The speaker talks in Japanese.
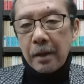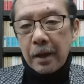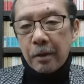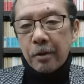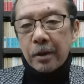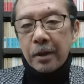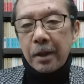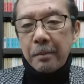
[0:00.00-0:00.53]

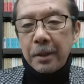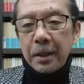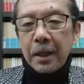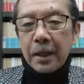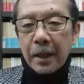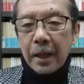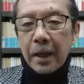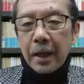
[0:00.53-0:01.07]
これでみん
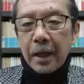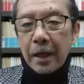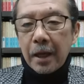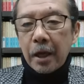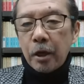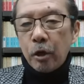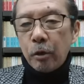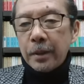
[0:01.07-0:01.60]
なで、
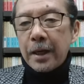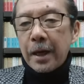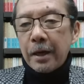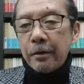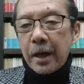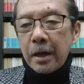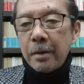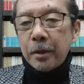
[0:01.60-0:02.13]
えー、飲み会
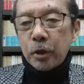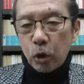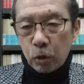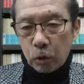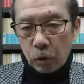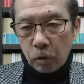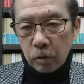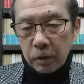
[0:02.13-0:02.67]
をやりましょう
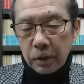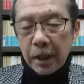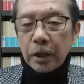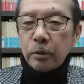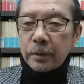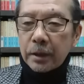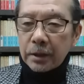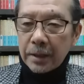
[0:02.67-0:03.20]
と。大
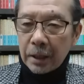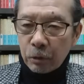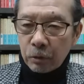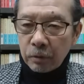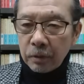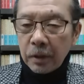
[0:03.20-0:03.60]
丈夫ですかと。